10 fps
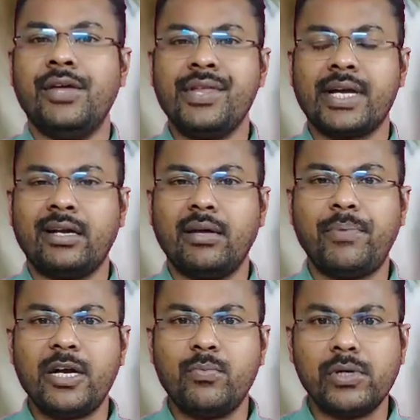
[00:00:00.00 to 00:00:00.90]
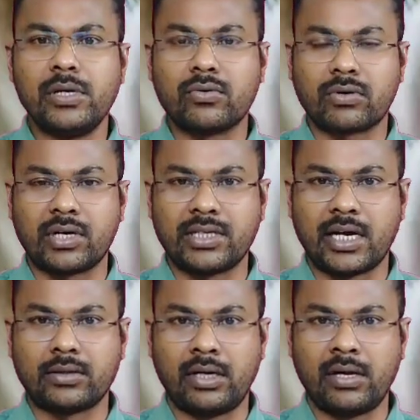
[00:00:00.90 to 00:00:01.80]
ఎందుకంటే పిట్బుల్ కుక్క
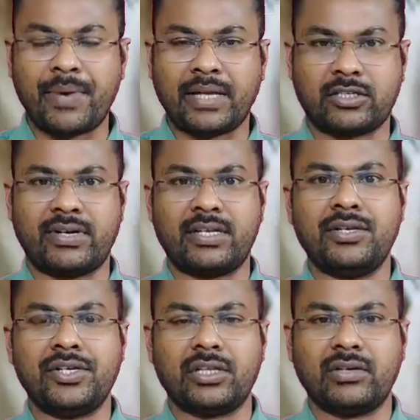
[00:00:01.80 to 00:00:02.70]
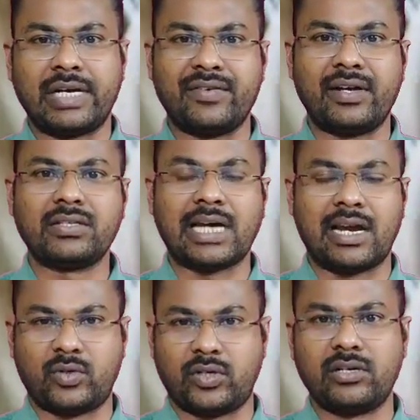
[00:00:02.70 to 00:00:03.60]
జాతులను పెంచడం అనేది నిషిద్ధం అన్న వేళ
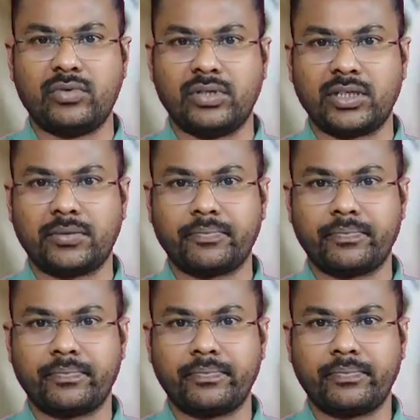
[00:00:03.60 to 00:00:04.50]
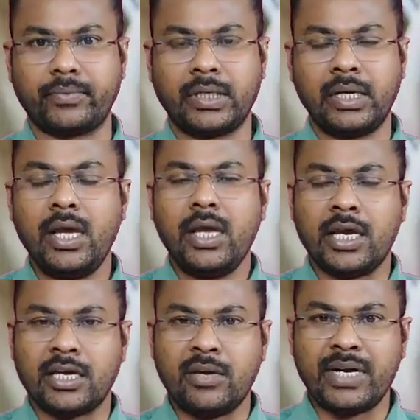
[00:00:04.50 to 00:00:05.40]
చాలా చోట్ల ఉంది
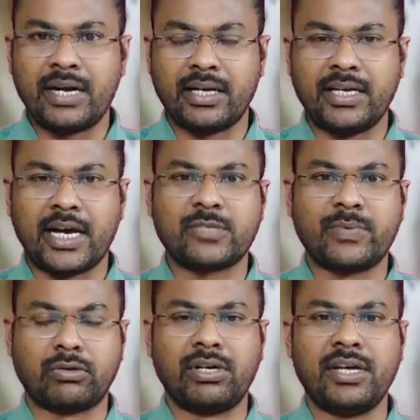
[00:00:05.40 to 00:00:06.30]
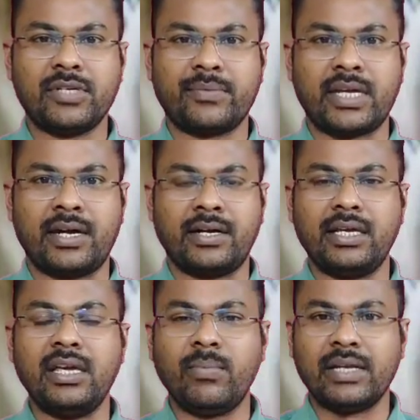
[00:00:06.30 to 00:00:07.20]
ఇక ఇమీడియట్గా ఈ ఆసుపత్రిలో ఏం చేస్తున్నారంటే
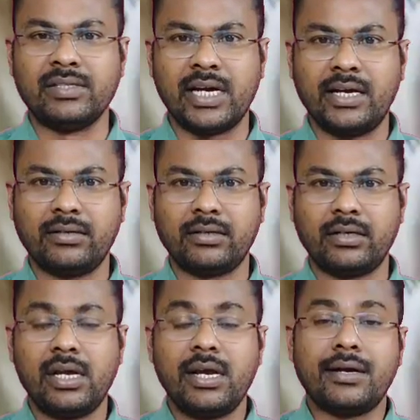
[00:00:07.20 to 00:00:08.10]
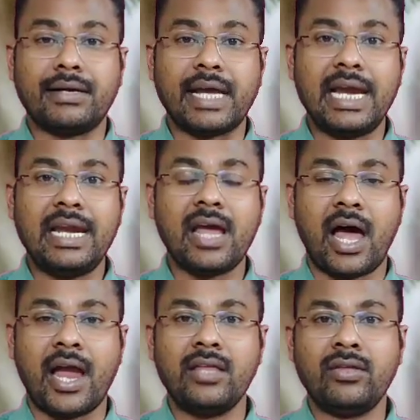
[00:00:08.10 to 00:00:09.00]
ఈ మధ్య డైలీ
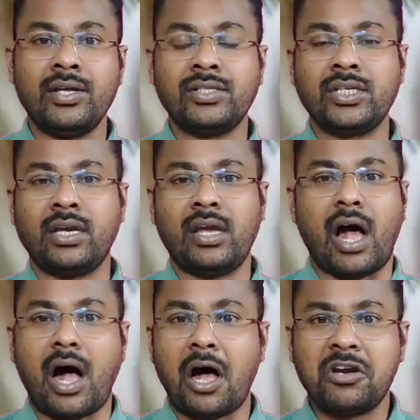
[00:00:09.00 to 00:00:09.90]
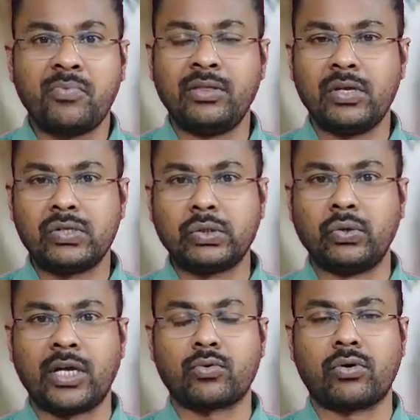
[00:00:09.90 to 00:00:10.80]
ఐదు నుంచి ఆరు మంది వస్తూ
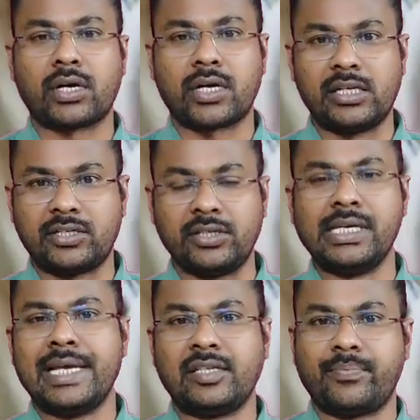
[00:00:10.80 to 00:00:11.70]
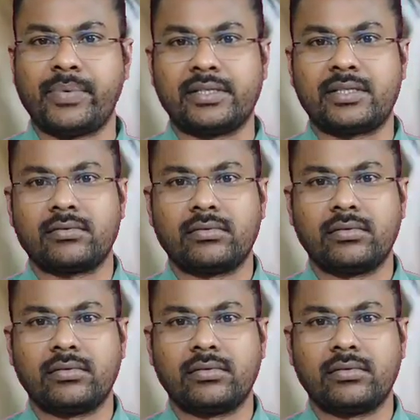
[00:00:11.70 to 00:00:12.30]
ఉన్నారు కుక్క కాల్చింది అని చెప్పేసి